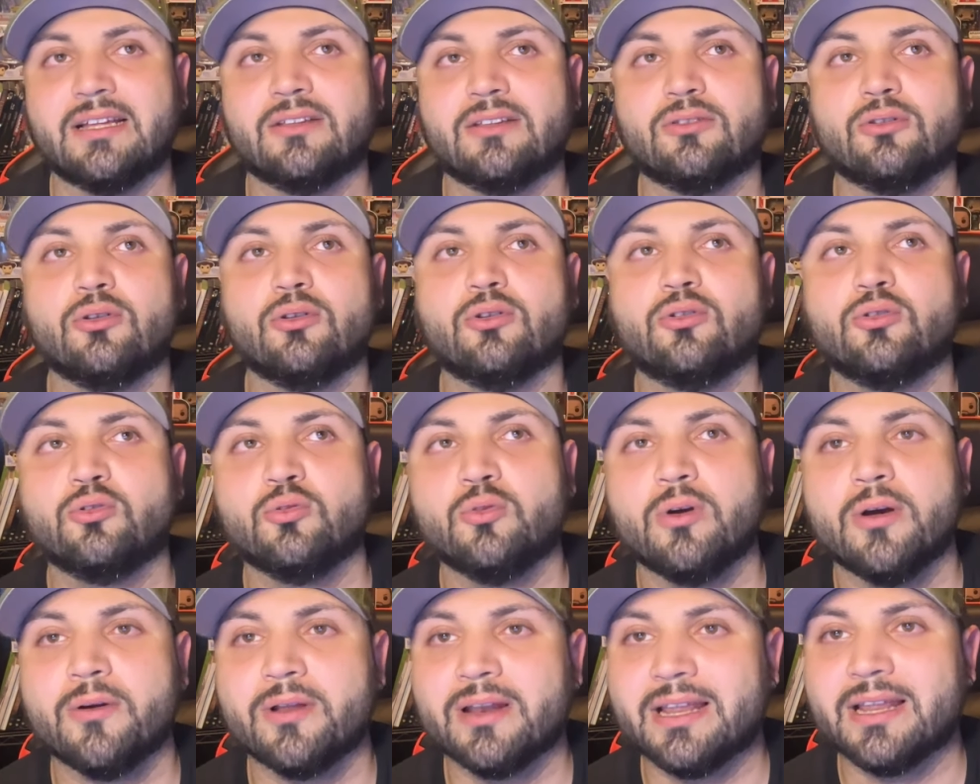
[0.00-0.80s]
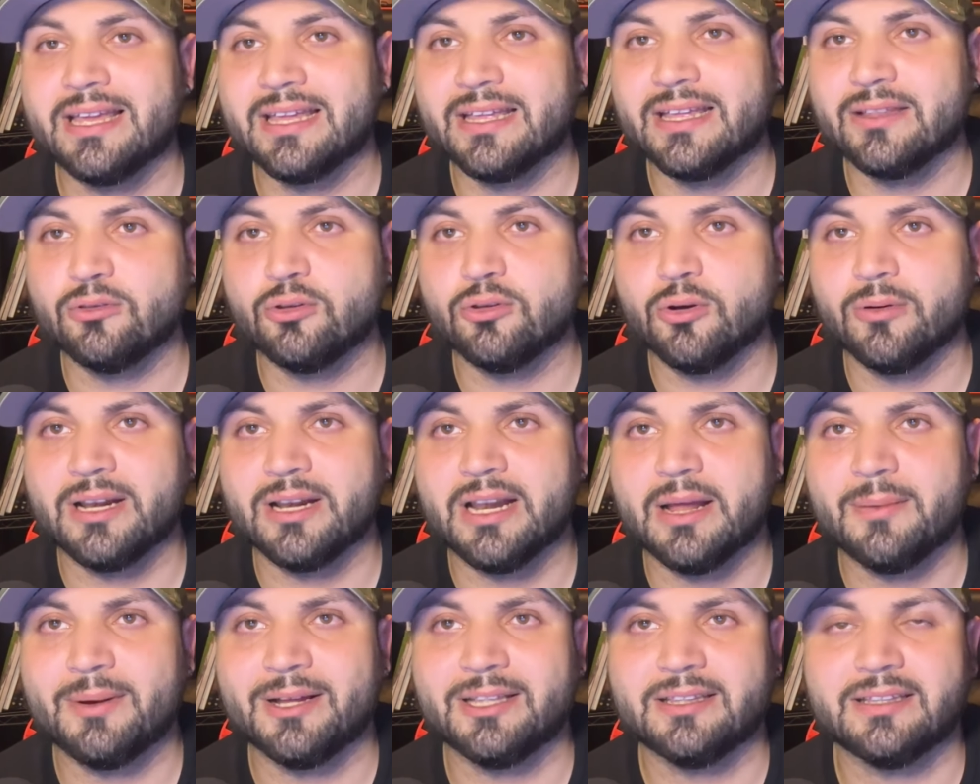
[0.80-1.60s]
esto lo estuve leyendo
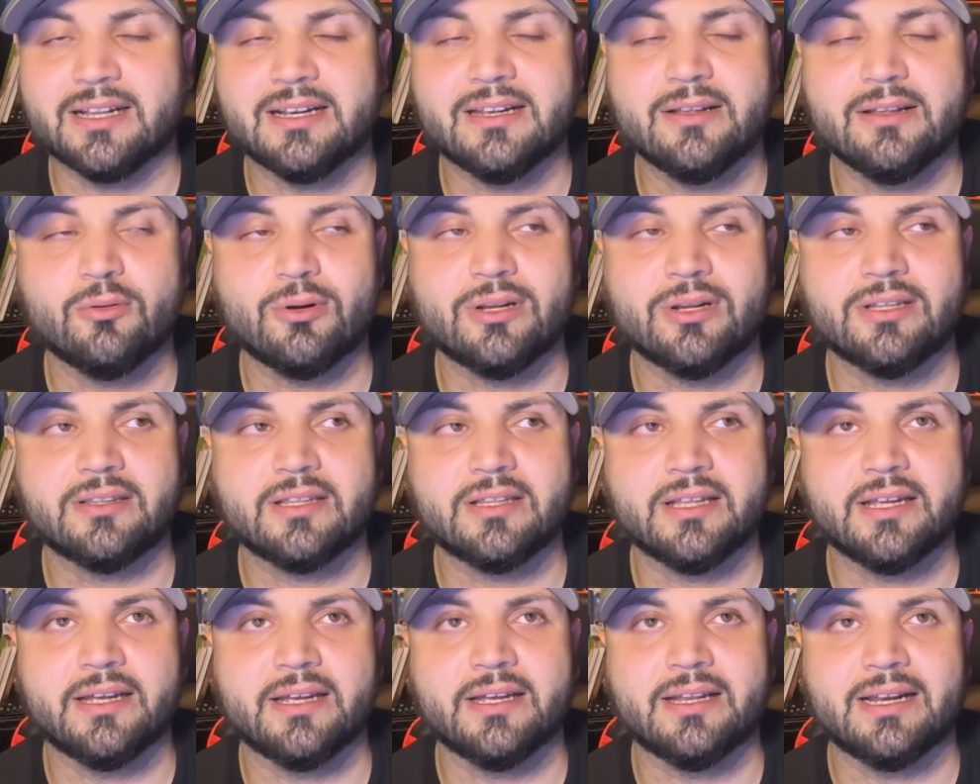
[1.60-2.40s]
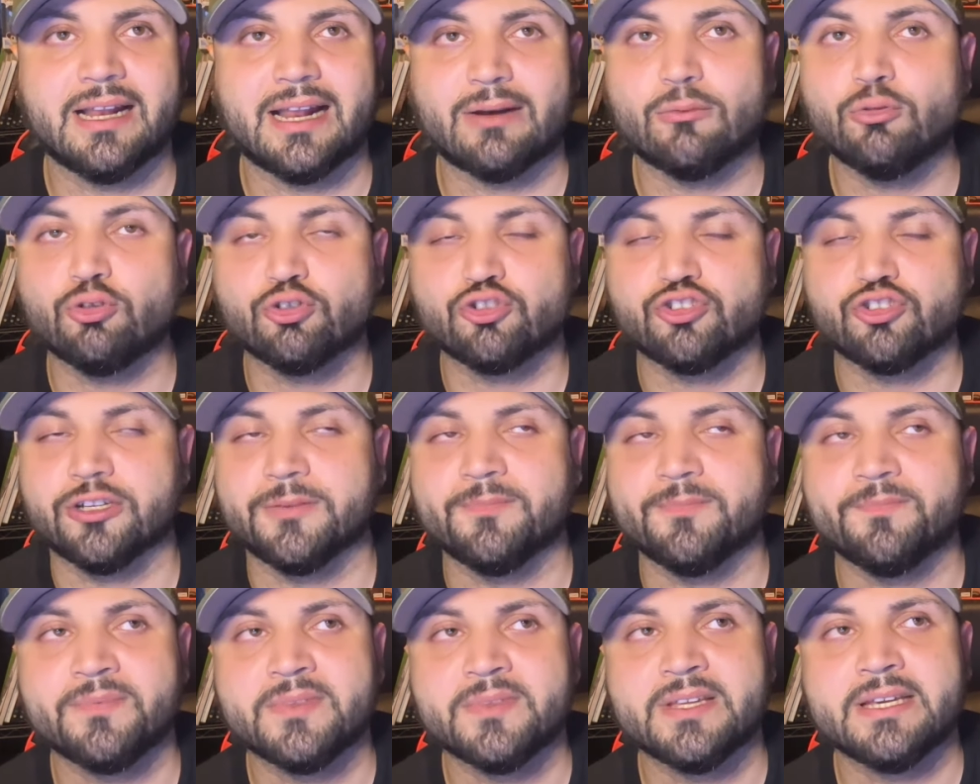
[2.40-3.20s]
más tarde durante la noche,